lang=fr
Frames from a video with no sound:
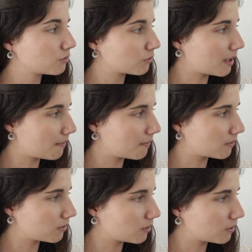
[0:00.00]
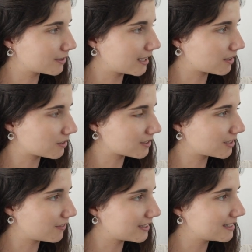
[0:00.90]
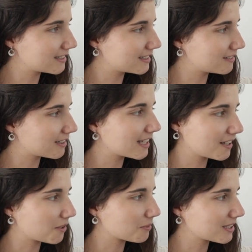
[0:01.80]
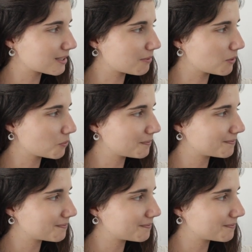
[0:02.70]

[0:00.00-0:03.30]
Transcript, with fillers: Nous, à euh, Transylvanie, si. Ouais, il l'a emmené, c'est pas nous.